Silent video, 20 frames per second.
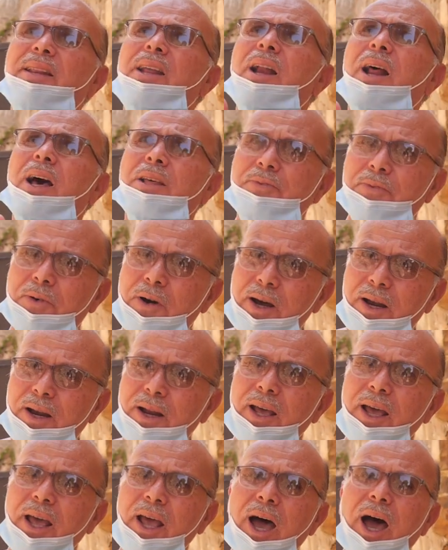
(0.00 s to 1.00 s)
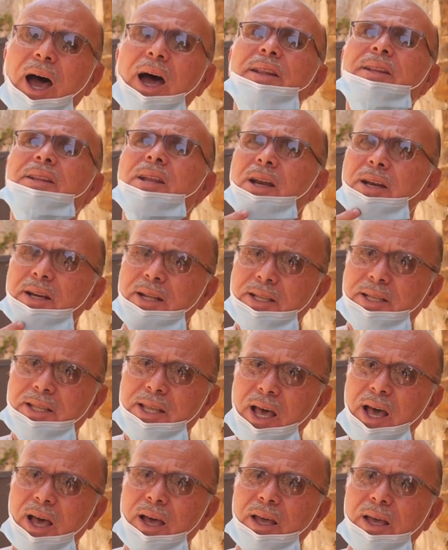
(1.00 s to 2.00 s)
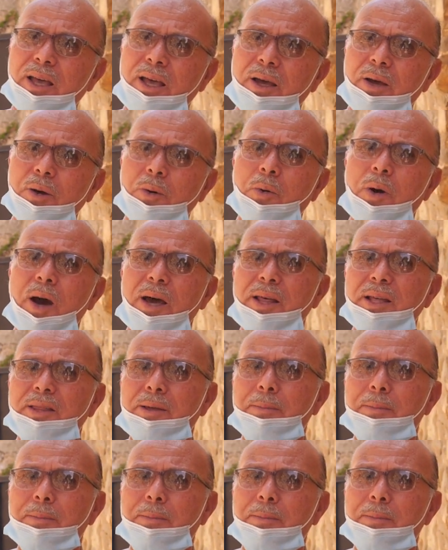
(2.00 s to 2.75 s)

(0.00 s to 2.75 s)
الأطفال حتى النساء وهذا